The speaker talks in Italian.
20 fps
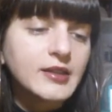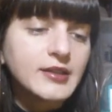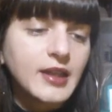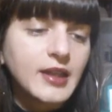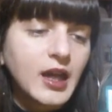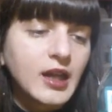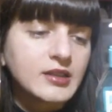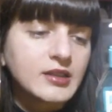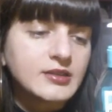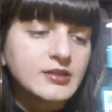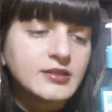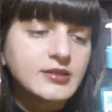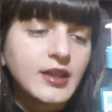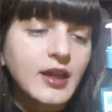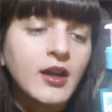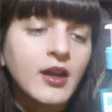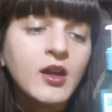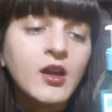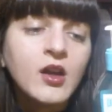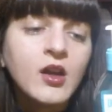e,
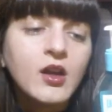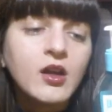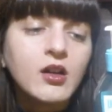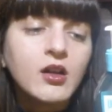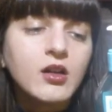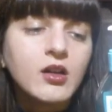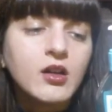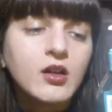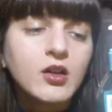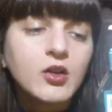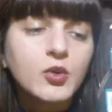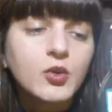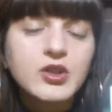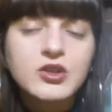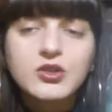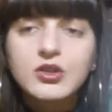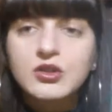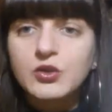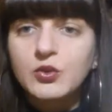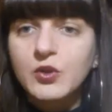niente, uh,
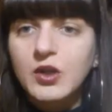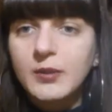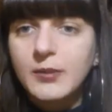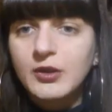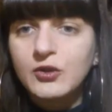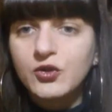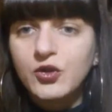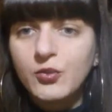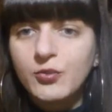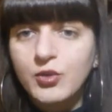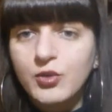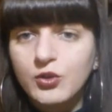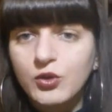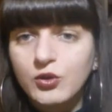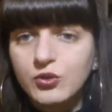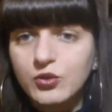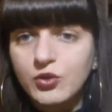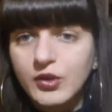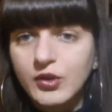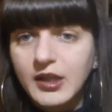questo sicuramente è un
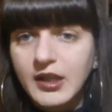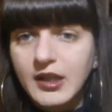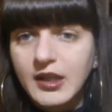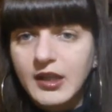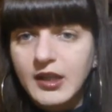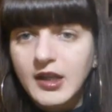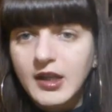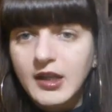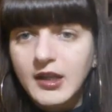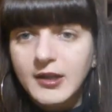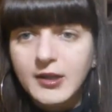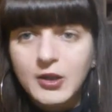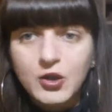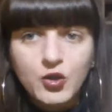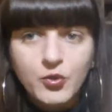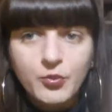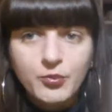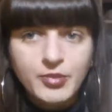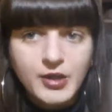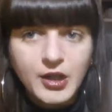prodotto che
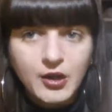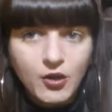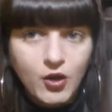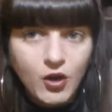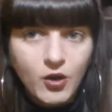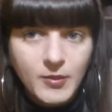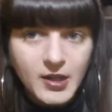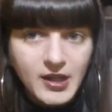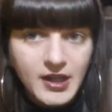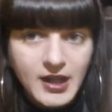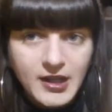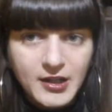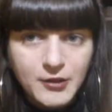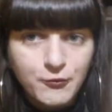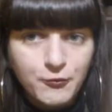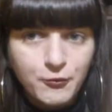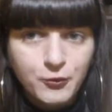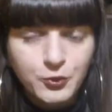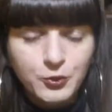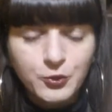ricomprerò magari
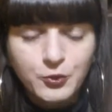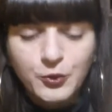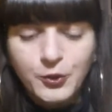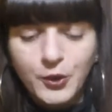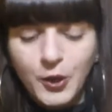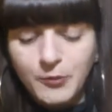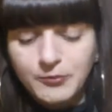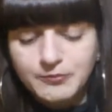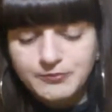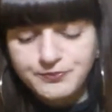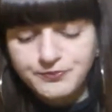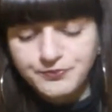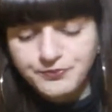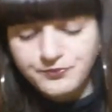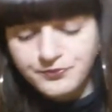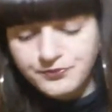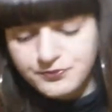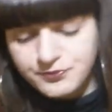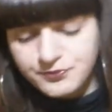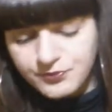in futuro
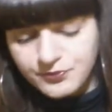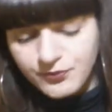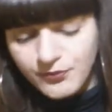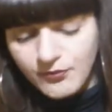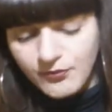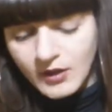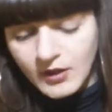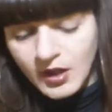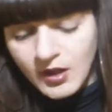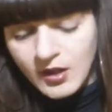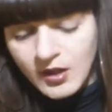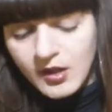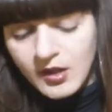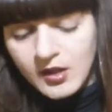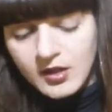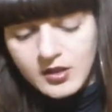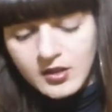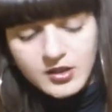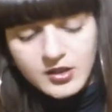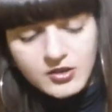
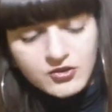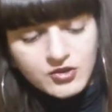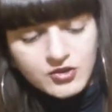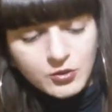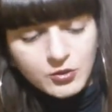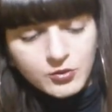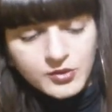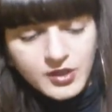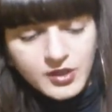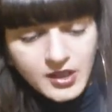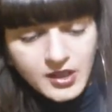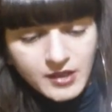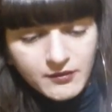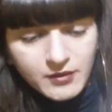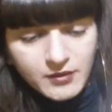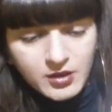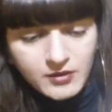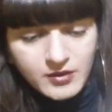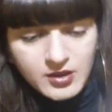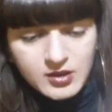L'incio è inutile che
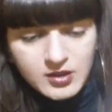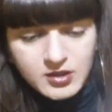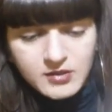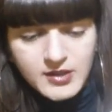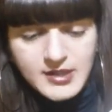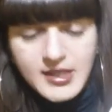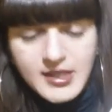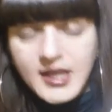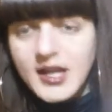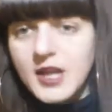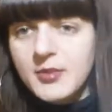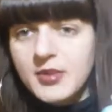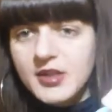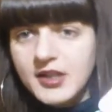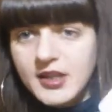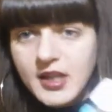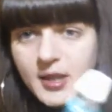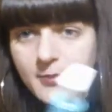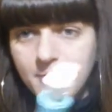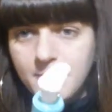ve lo faccio vedere
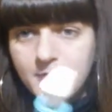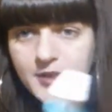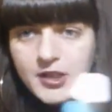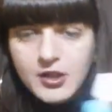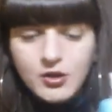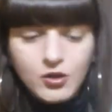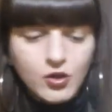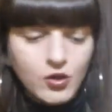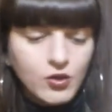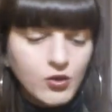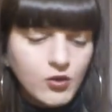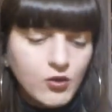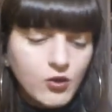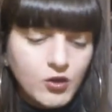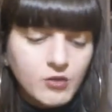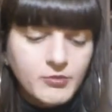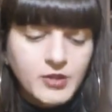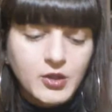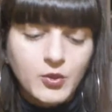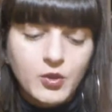perché è
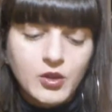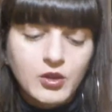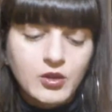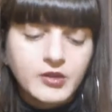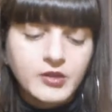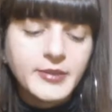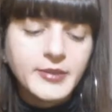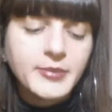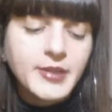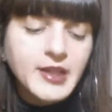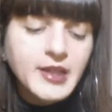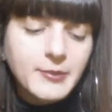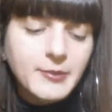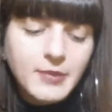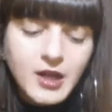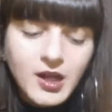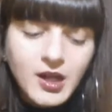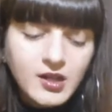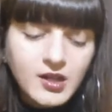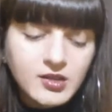piccolo come quello di
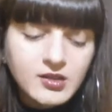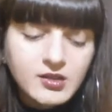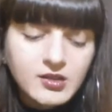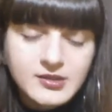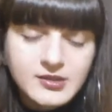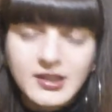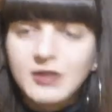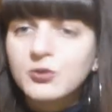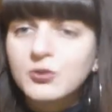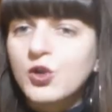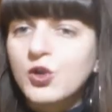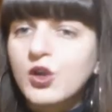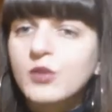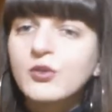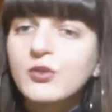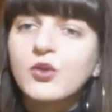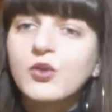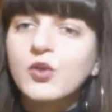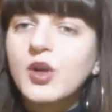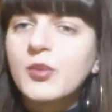prima, eh, tanto
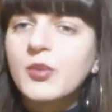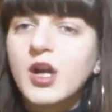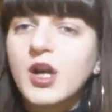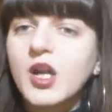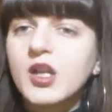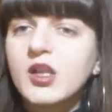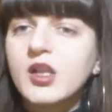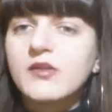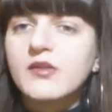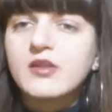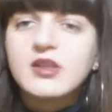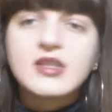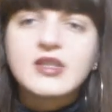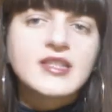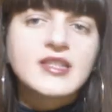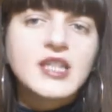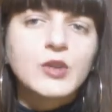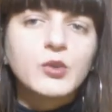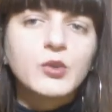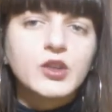comunque poi in
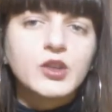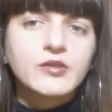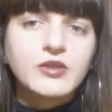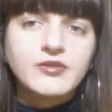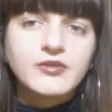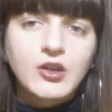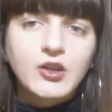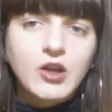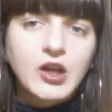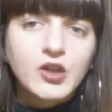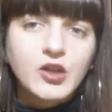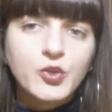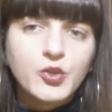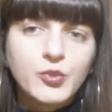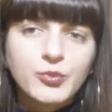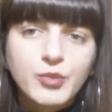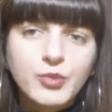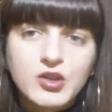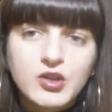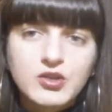seguito vi farò anche
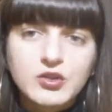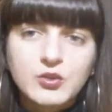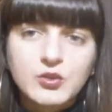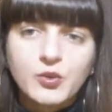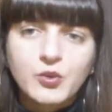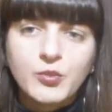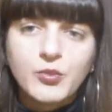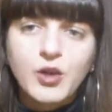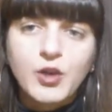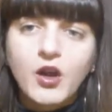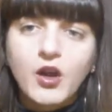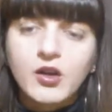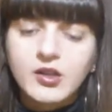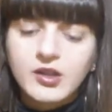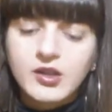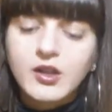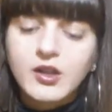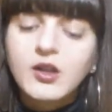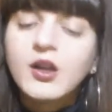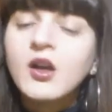un post sul
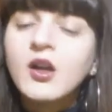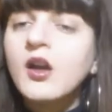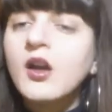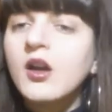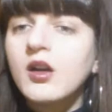blog eh,